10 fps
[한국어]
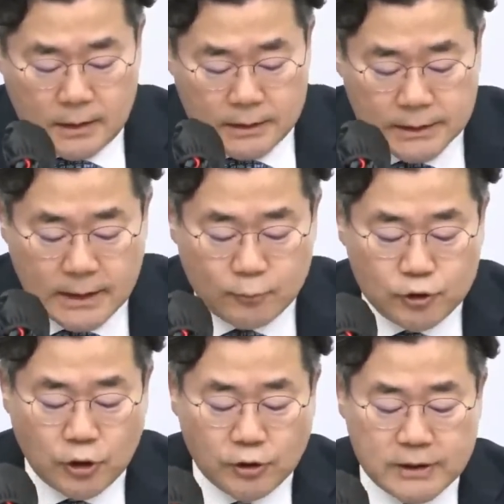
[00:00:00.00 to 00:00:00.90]
G7
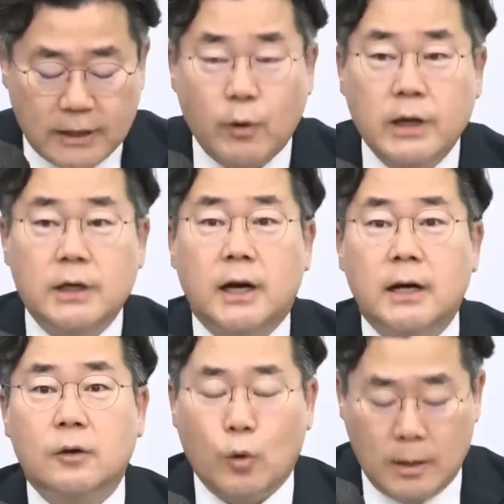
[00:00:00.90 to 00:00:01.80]

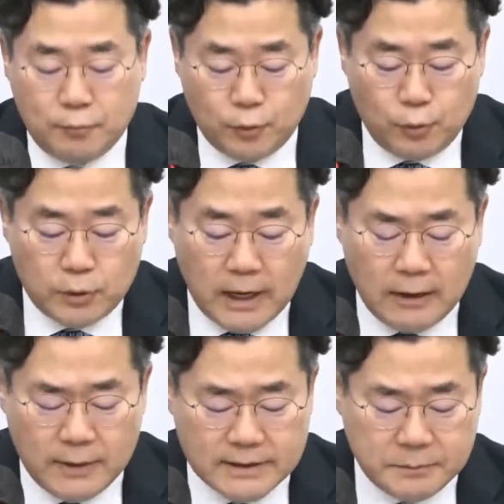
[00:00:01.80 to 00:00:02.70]
정상회의가 코앞으로
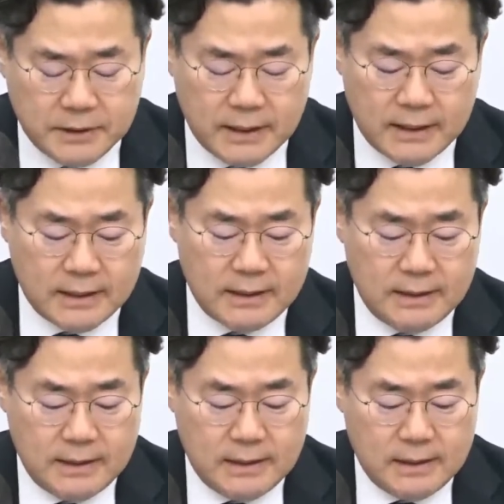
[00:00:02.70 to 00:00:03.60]
다가왔습니다.
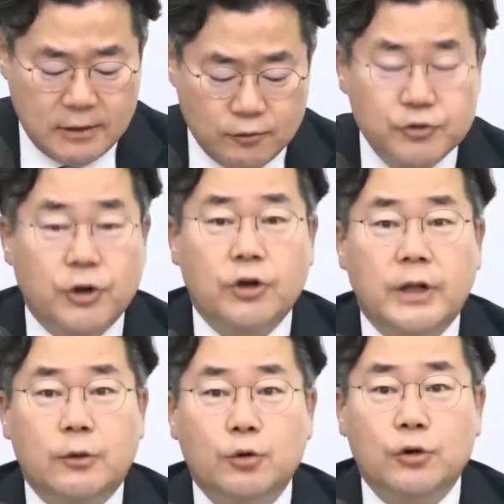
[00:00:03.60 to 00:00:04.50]
윤석열
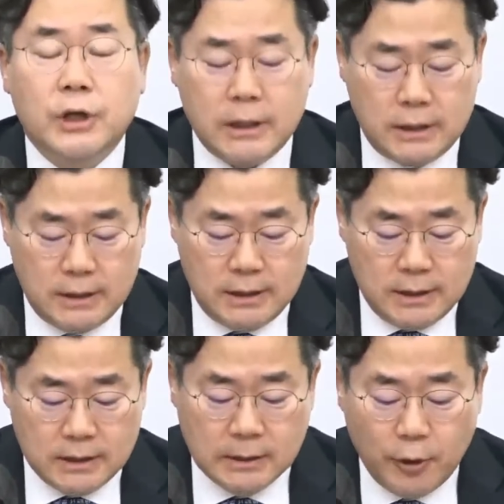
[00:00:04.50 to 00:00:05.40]
대통령이
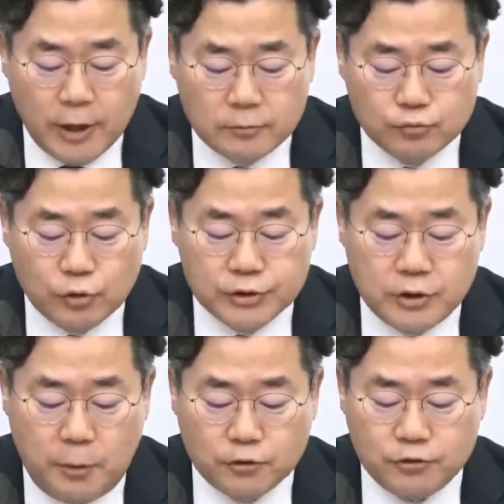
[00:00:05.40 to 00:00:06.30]
이번에는 무엇을
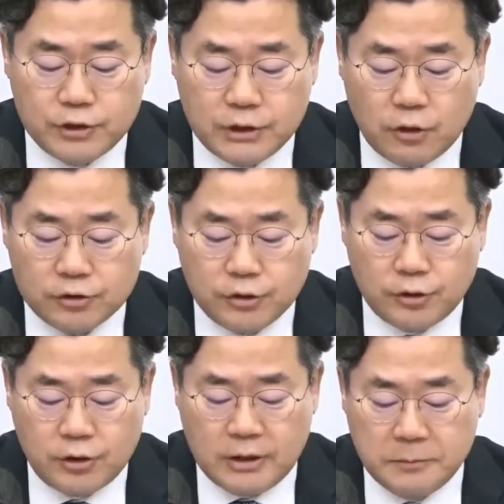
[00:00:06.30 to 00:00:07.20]
퍼줄지
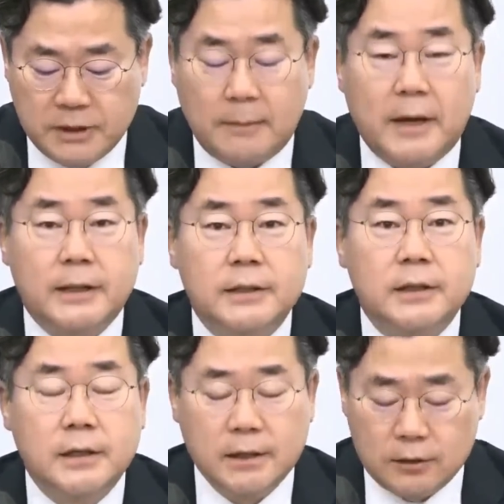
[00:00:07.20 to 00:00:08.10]
걱정입니다만
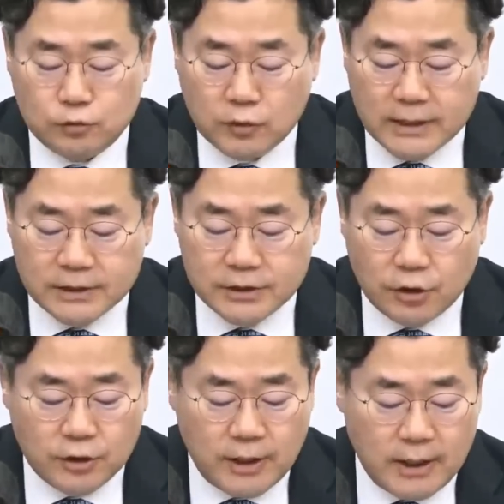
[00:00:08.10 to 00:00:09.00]
두 가지는
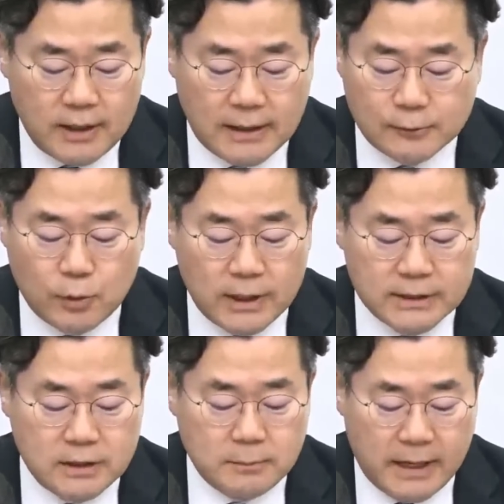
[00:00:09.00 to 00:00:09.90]
절대
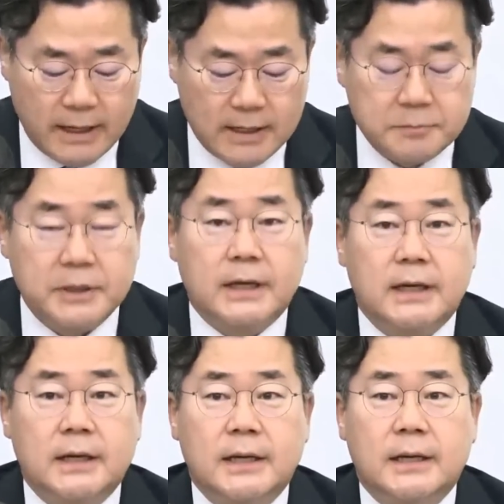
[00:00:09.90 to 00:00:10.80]
약속하지 말아야 합니다.
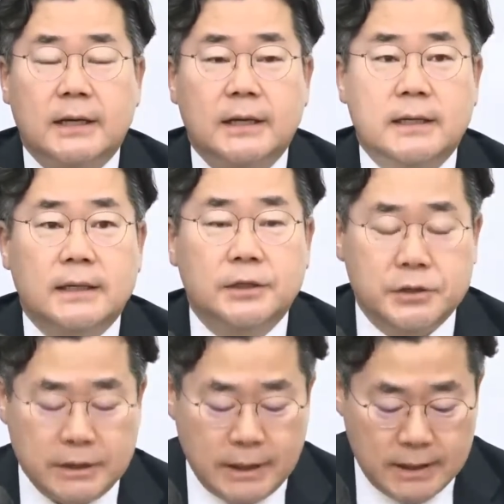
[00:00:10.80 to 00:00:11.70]

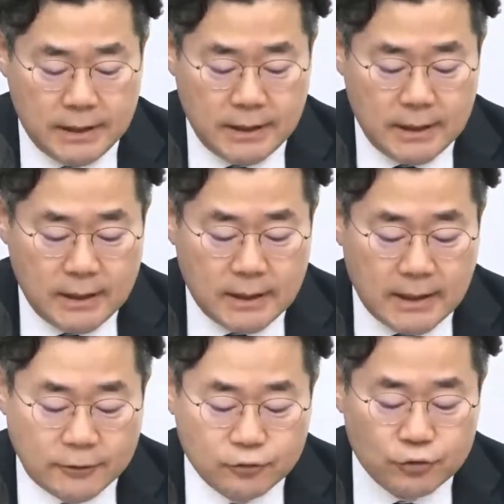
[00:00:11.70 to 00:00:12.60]
첫째,
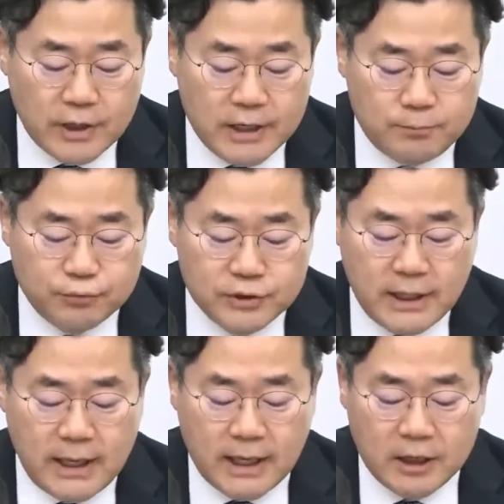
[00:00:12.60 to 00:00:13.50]
다른 국가의
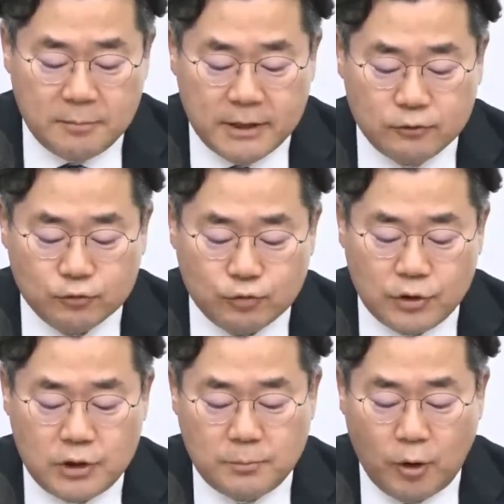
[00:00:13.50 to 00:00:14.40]
분쟁에 개입하는
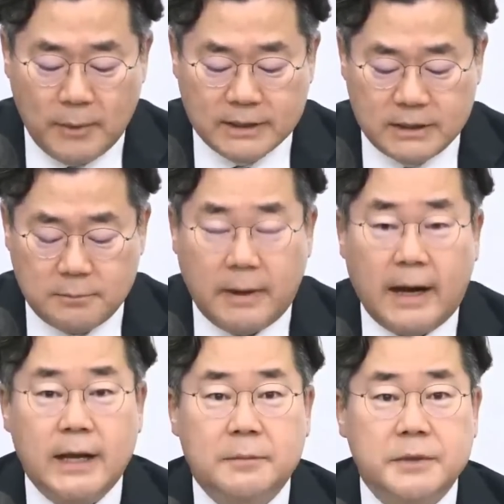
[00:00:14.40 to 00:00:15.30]
우를 범하지
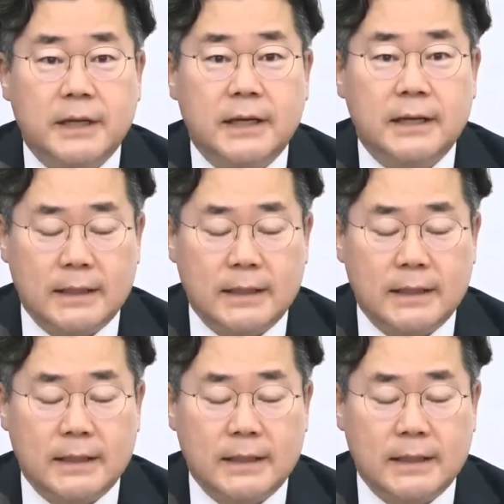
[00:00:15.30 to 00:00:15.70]
말아야 합니다.